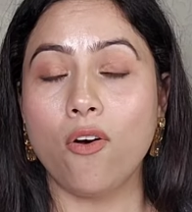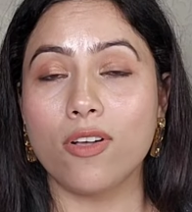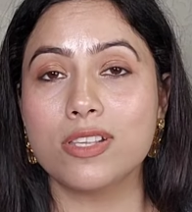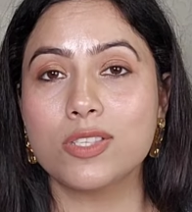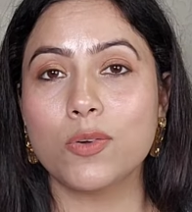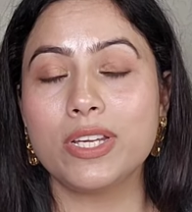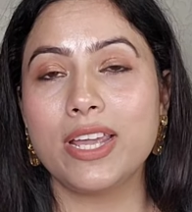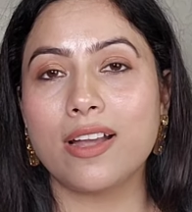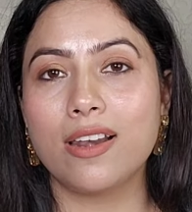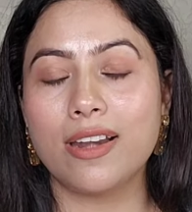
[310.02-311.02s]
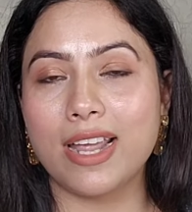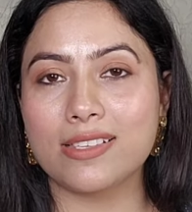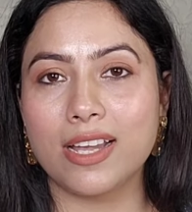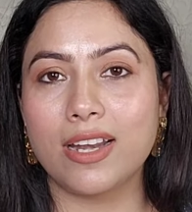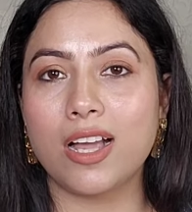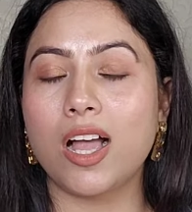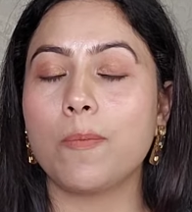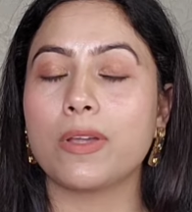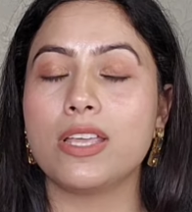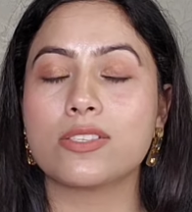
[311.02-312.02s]
ऑल्सो ये कलर ऐसा है ना
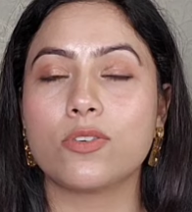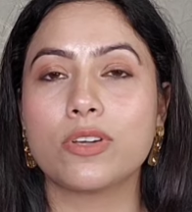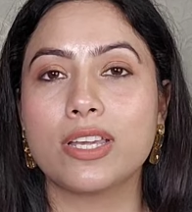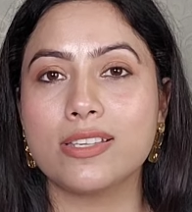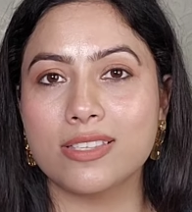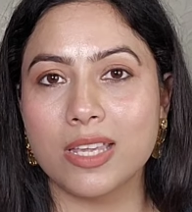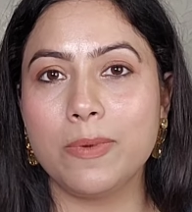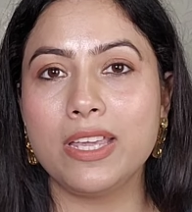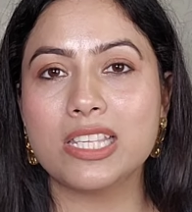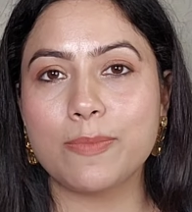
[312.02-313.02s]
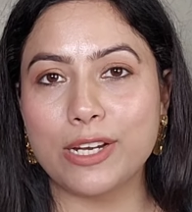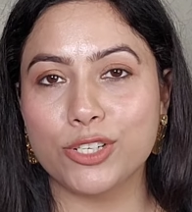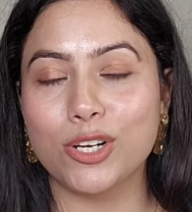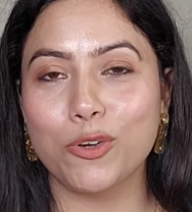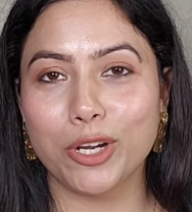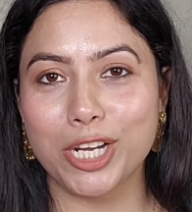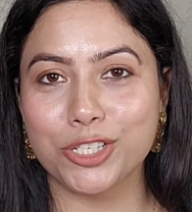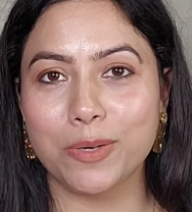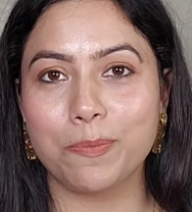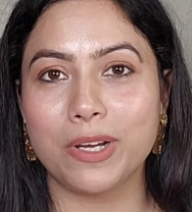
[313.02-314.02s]
आप इसको किसी भी स्पेशल
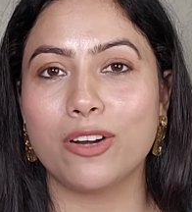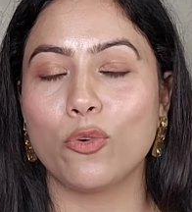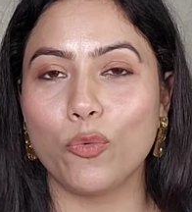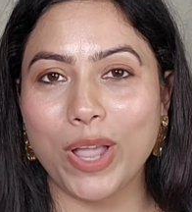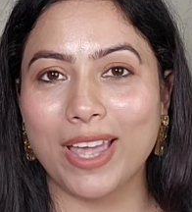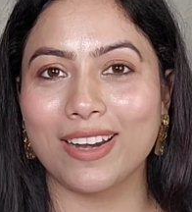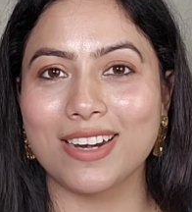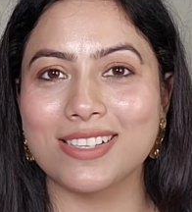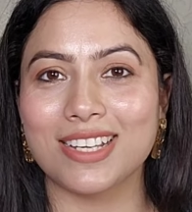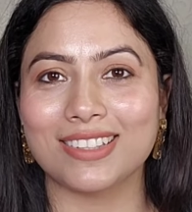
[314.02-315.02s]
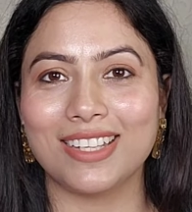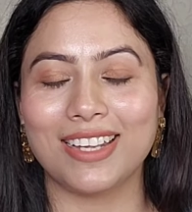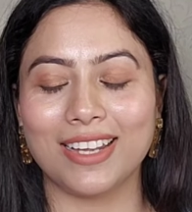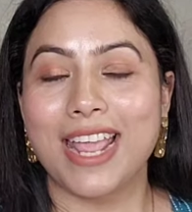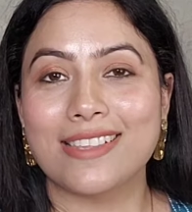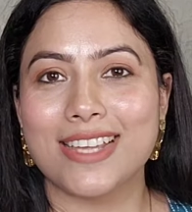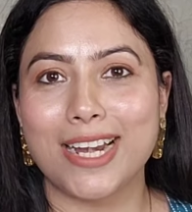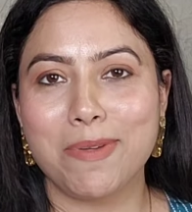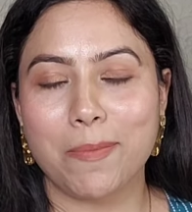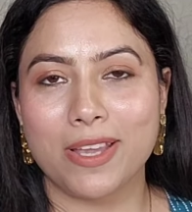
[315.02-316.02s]
ओकेजन पर वेयर कर सकते हैं एक
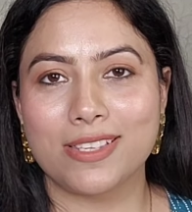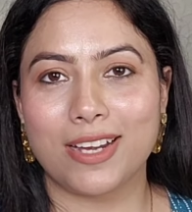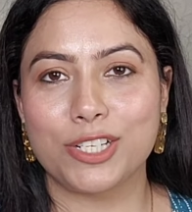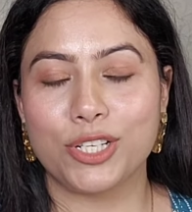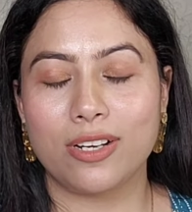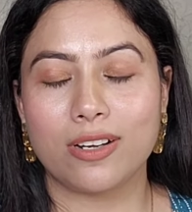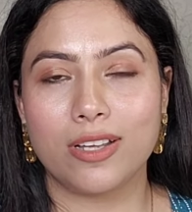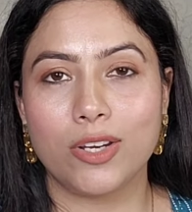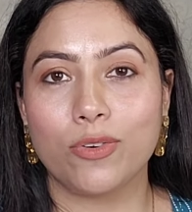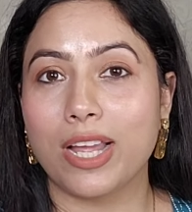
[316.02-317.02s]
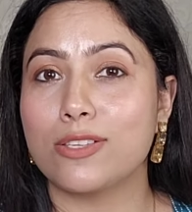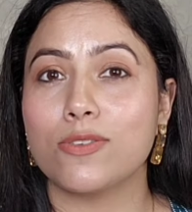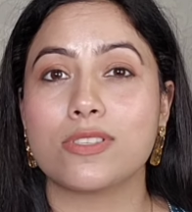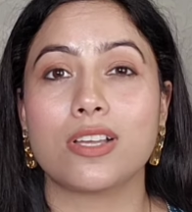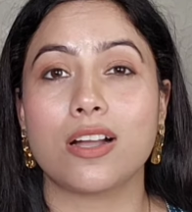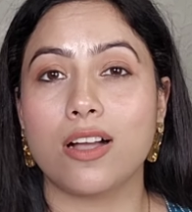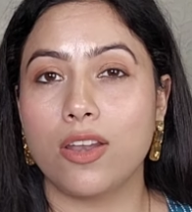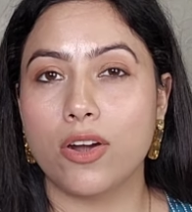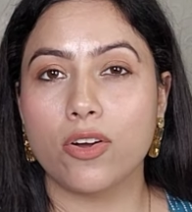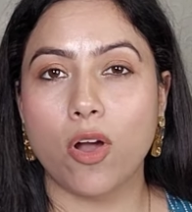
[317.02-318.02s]
साड़ी मैं आपके साथ शेयर कर रही हूँ गाइज उसका
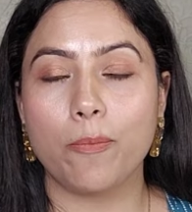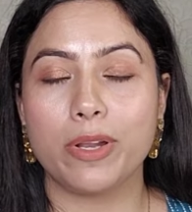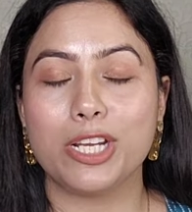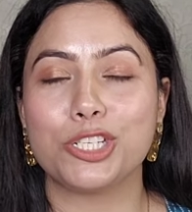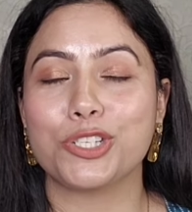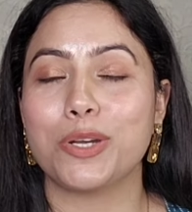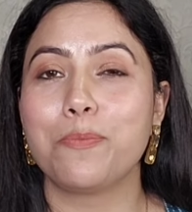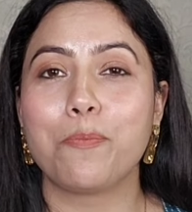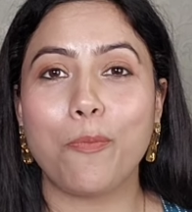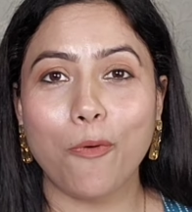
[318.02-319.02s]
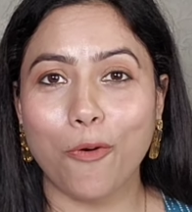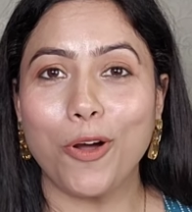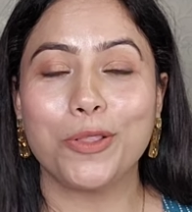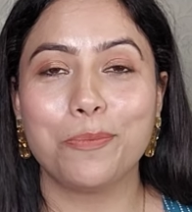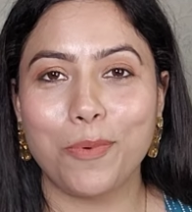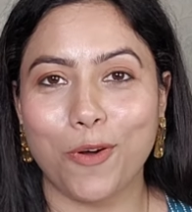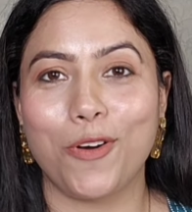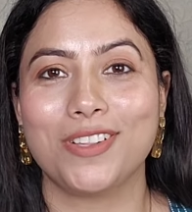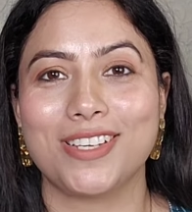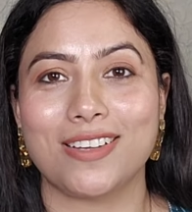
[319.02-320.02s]
कलर कॉम्बिनेशन बहुत
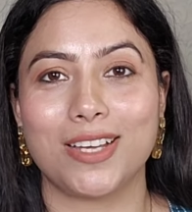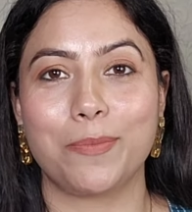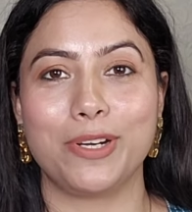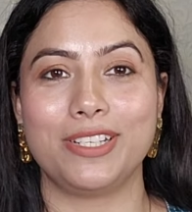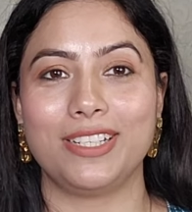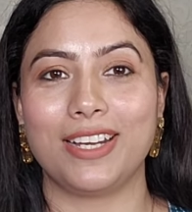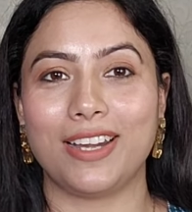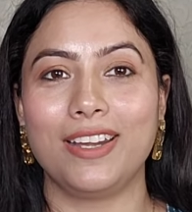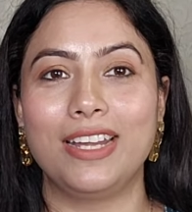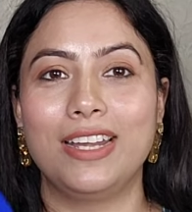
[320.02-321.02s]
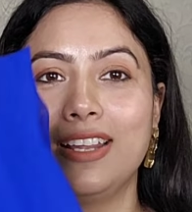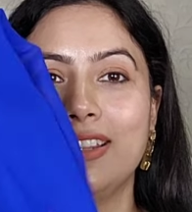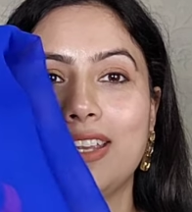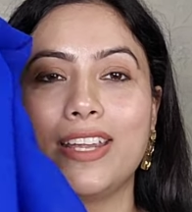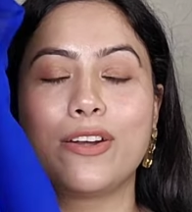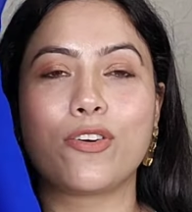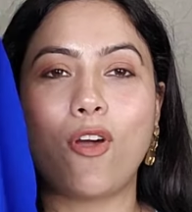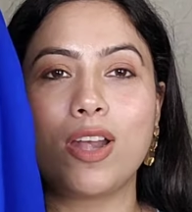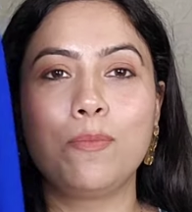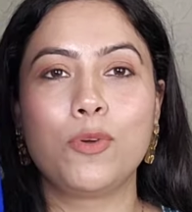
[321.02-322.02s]
बहुत ज़्यादा प्रिटी है देखिए
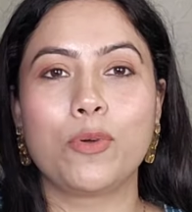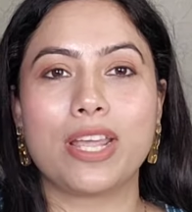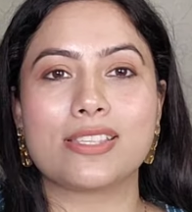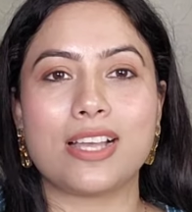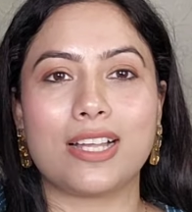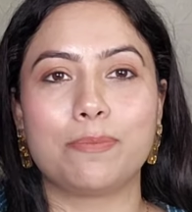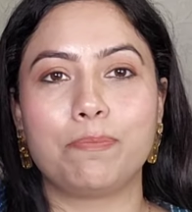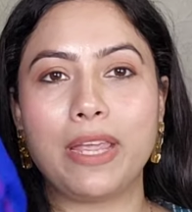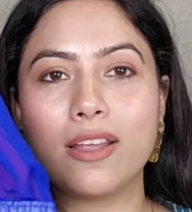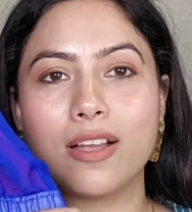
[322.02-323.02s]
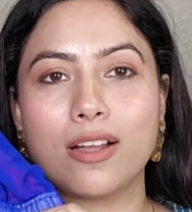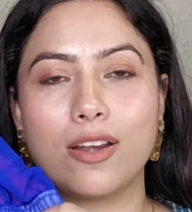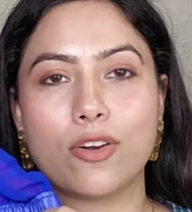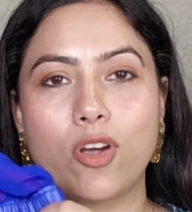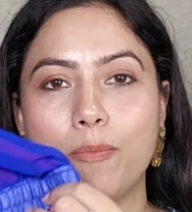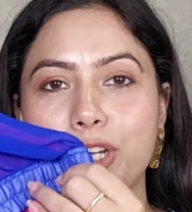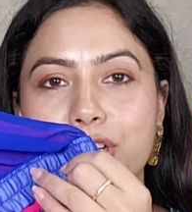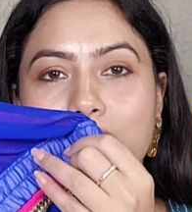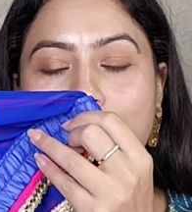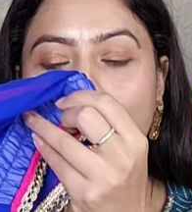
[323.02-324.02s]
रॉयल ब्लू के साथ पिंक का कलर
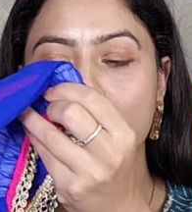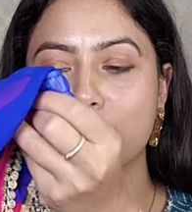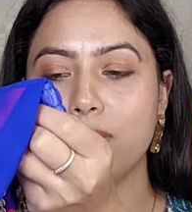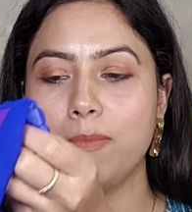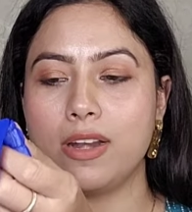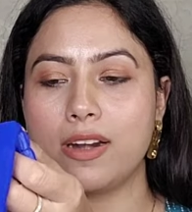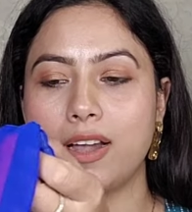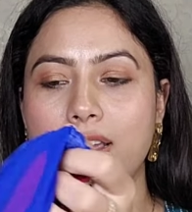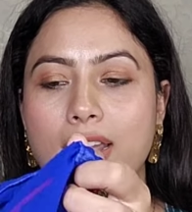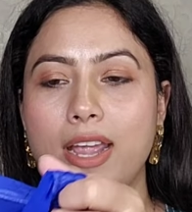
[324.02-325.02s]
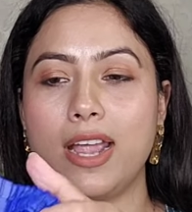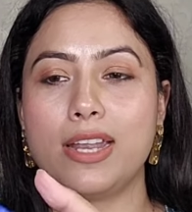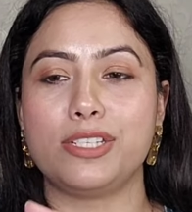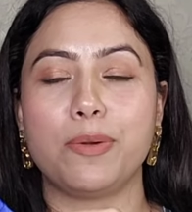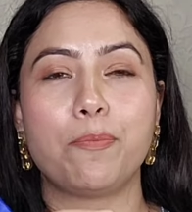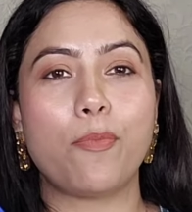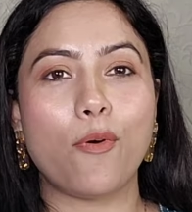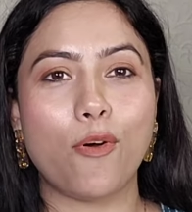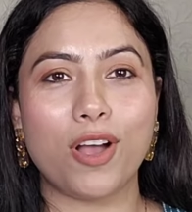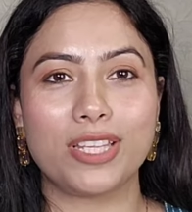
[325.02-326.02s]
कॉम्बिनेशन आपको इसमें मिल रहा है एंड ये
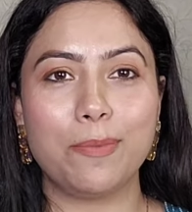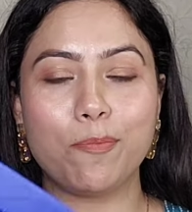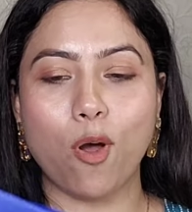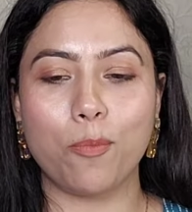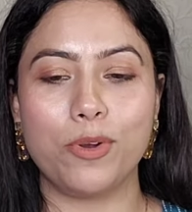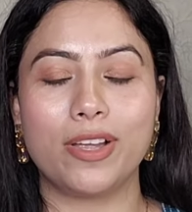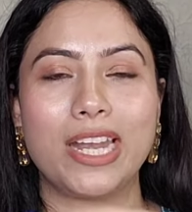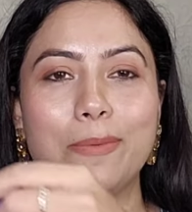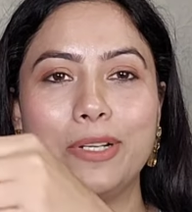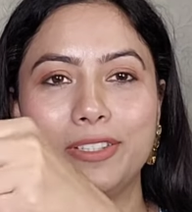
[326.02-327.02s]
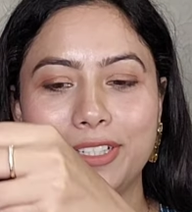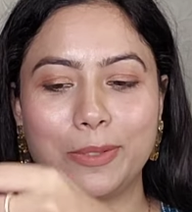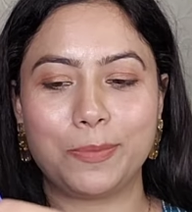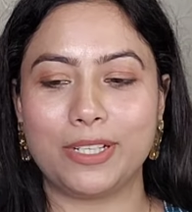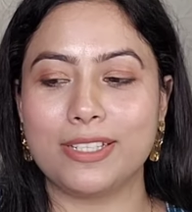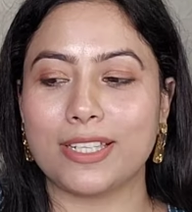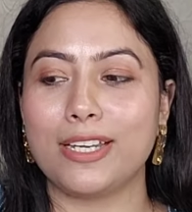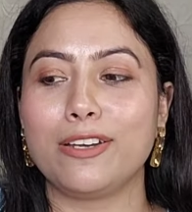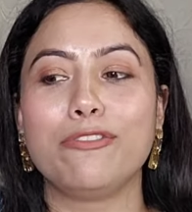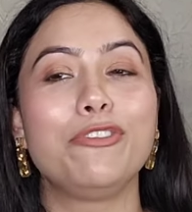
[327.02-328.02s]
बहुत ही पॉपुलर है मिंत्रा पर
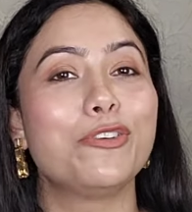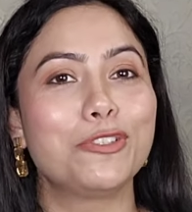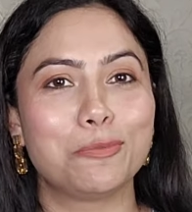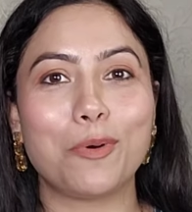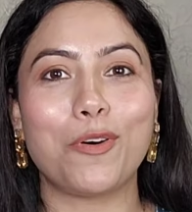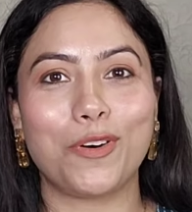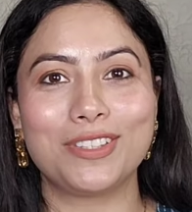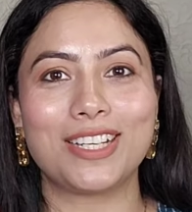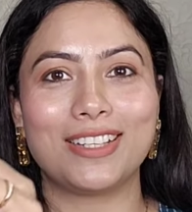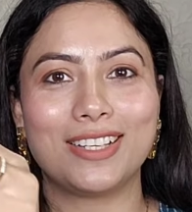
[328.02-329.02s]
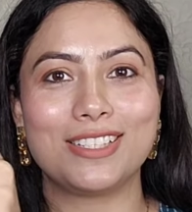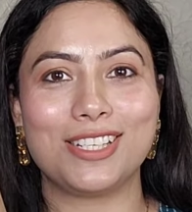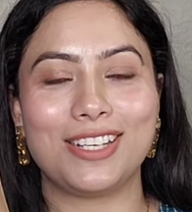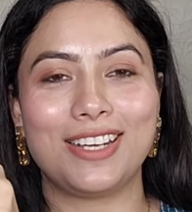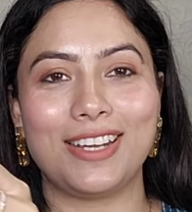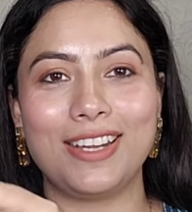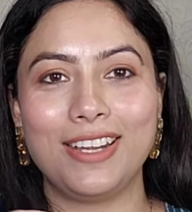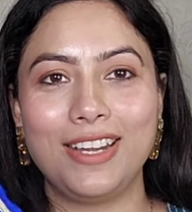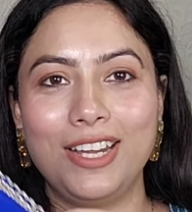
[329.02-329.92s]
इसके रिव्यूज़ बहुत ज़्यादा अच्छे हैं